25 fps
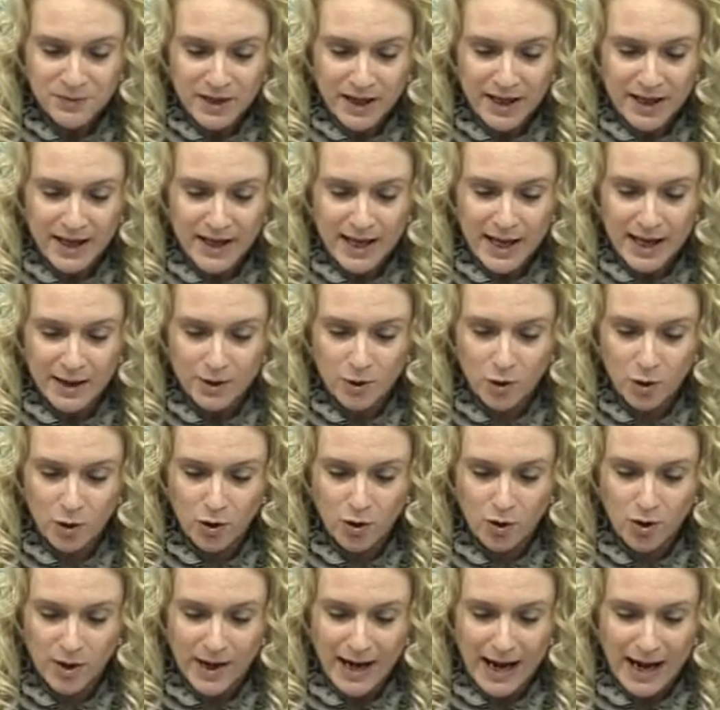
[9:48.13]
E
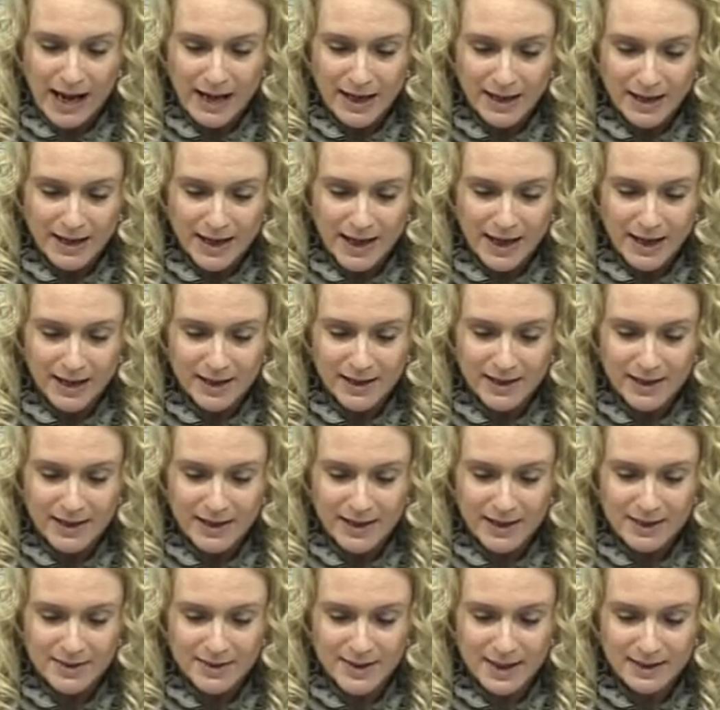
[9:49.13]
ancora a
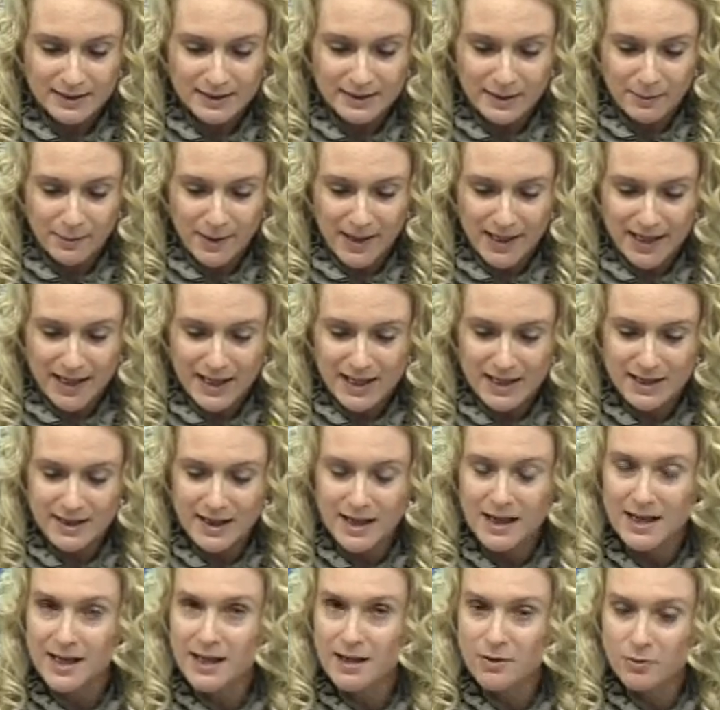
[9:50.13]
eh, Santa
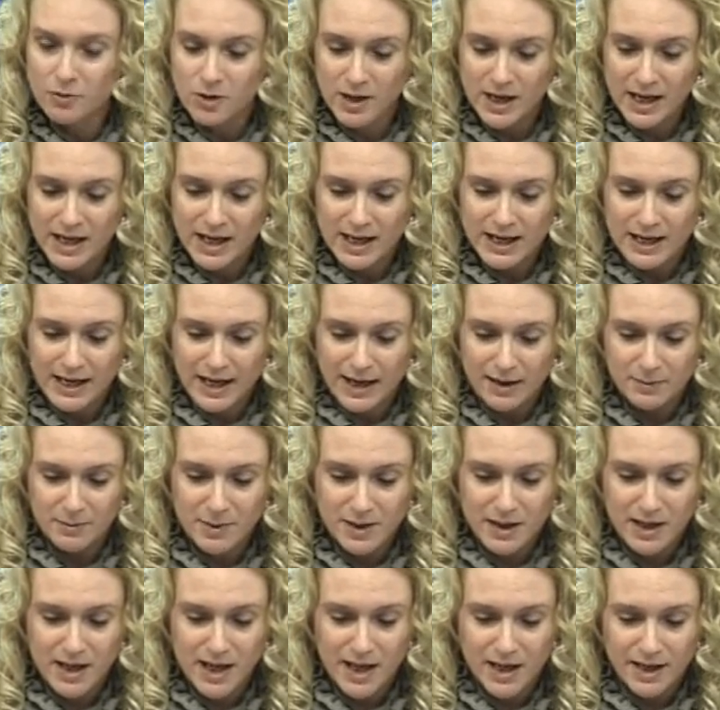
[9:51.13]
Margherita Ligure i
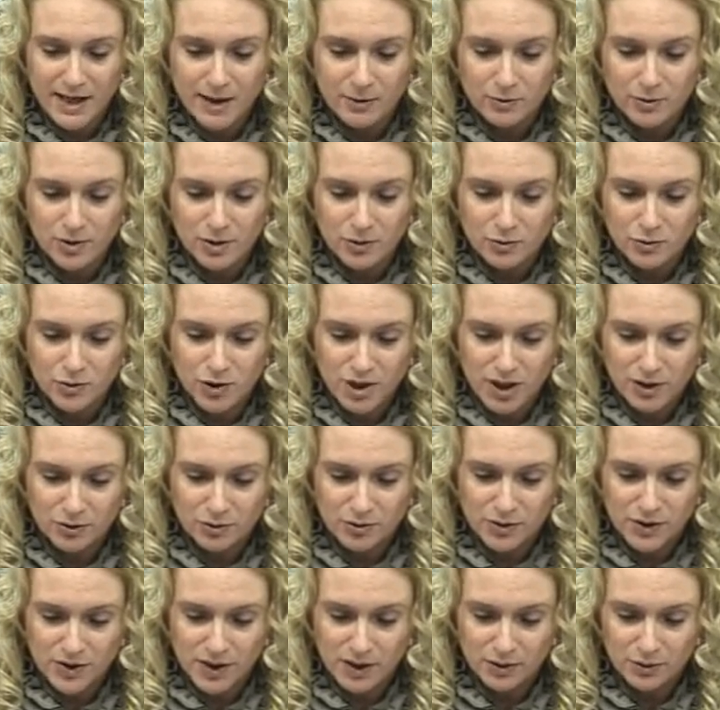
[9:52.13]
carabinieri hanno denunciato
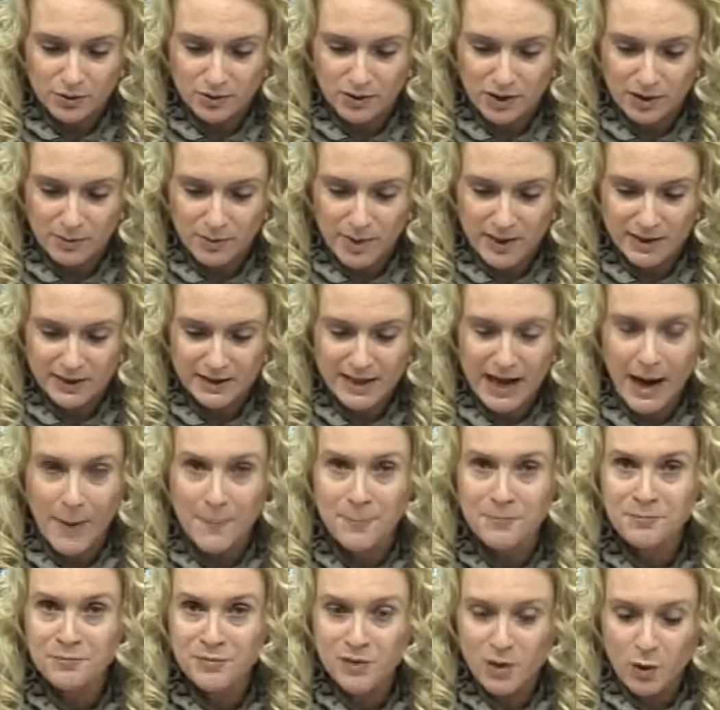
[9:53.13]
in stato di libertà
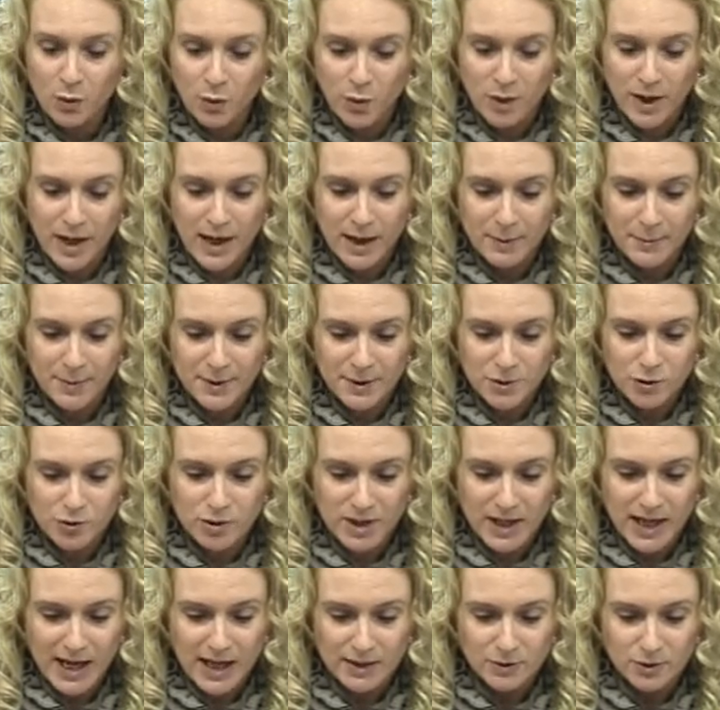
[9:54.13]
un
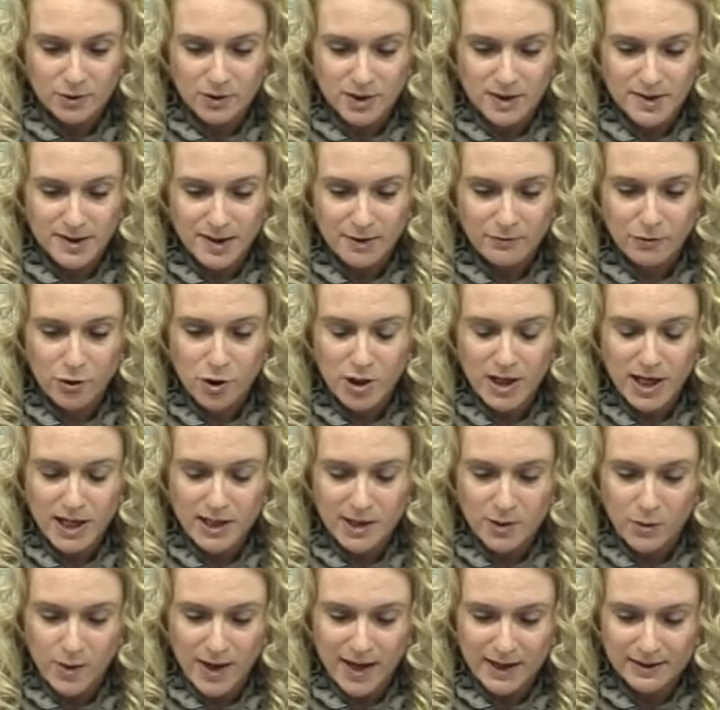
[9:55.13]
pregiudicato di Savona
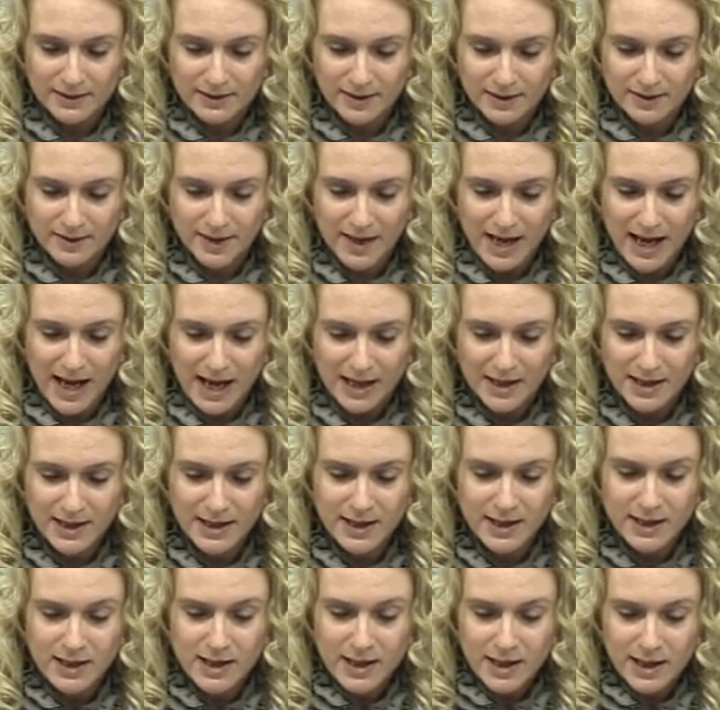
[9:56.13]
di 43 anni
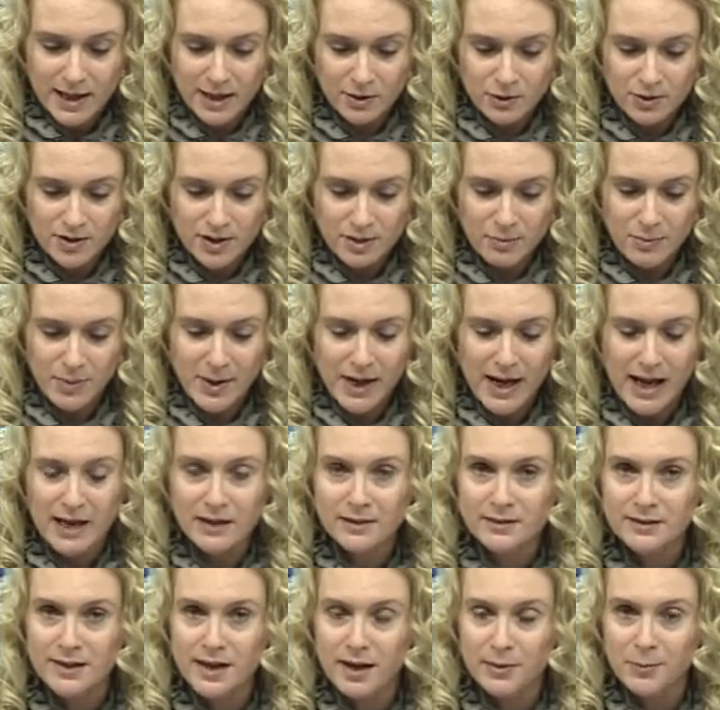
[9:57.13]
in
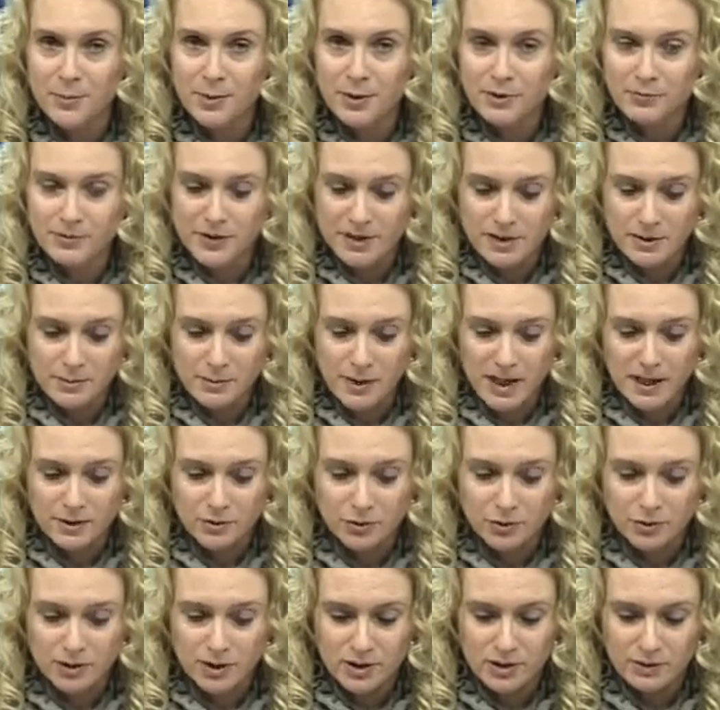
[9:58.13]
inottemperante al
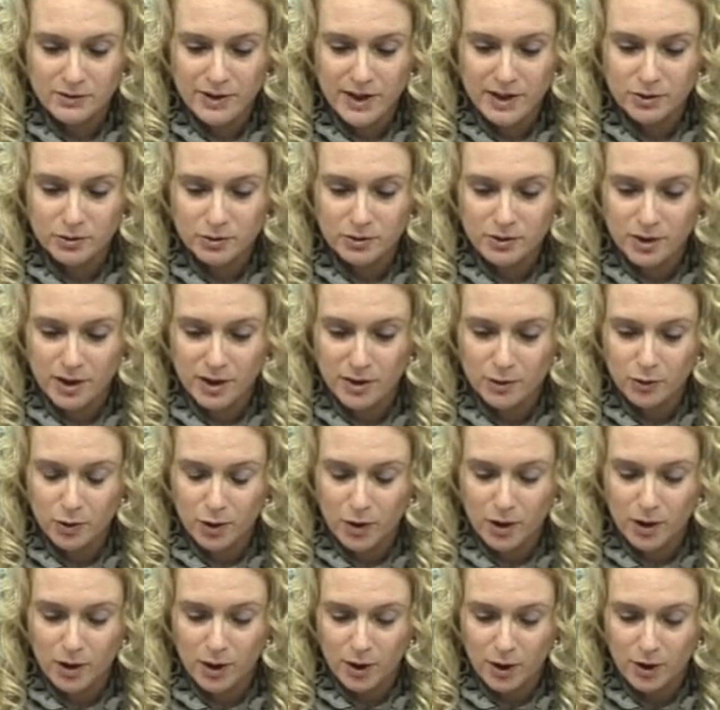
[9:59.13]
provvedimento di divieto di
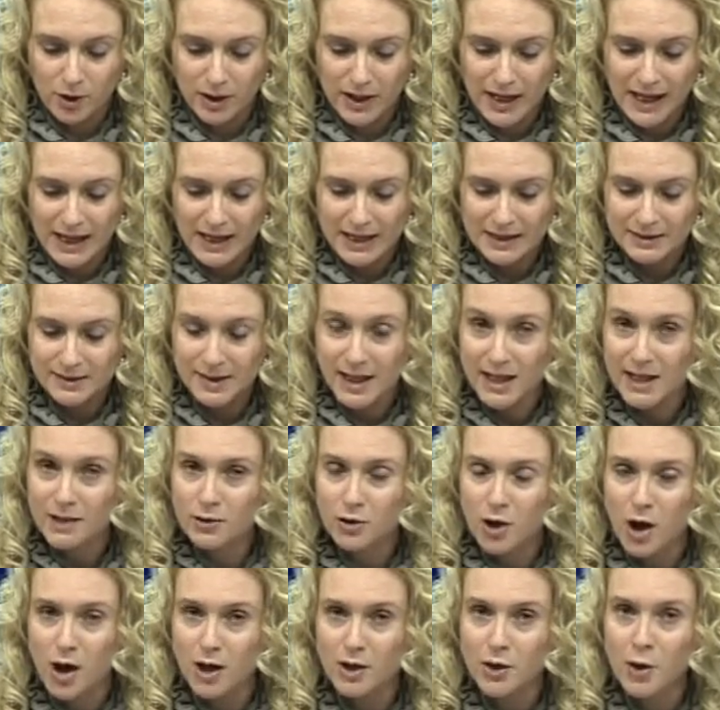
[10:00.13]
ritorno nel
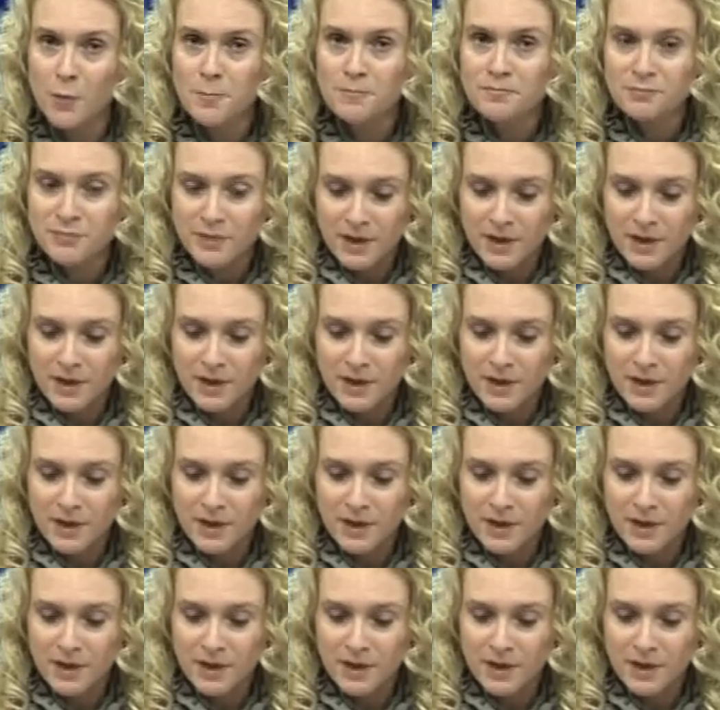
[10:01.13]
territorio